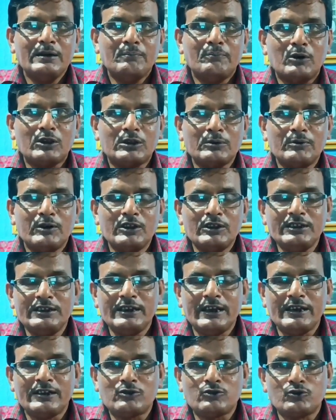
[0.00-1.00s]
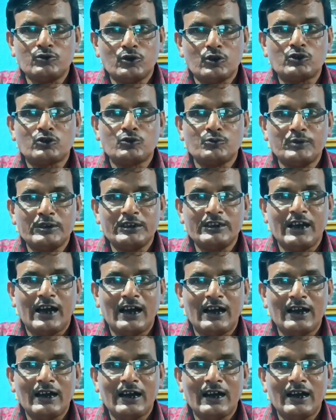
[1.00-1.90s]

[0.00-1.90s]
প্রতিবন্ধীদের সুযোগ সুবিধা